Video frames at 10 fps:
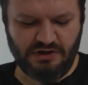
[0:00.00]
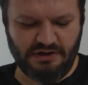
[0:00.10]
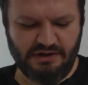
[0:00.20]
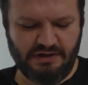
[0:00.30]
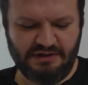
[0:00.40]
var
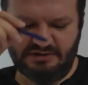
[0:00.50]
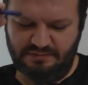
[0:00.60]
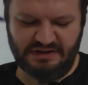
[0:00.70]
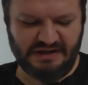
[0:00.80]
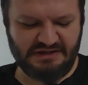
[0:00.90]

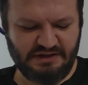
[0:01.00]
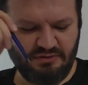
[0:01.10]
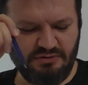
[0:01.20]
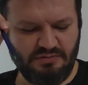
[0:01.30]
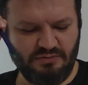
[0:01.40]
arkadaşlar birkaç
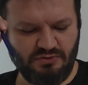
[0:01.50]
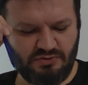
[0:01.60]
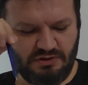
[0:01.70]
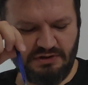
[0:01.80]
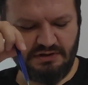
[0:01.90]
tane önemli
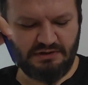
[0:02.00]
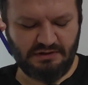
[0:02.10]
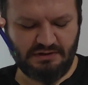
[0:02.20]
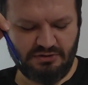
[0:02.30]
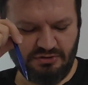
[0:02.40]
noktayı
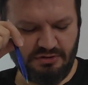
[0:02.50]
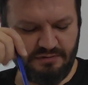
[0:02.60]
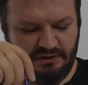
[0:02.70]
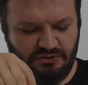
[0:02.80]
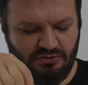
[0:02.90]
e,
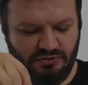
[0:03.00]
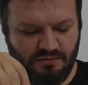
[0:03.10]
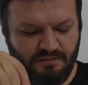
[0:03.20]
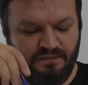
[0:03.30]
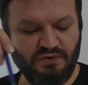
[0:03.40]
söylemek istiyorum.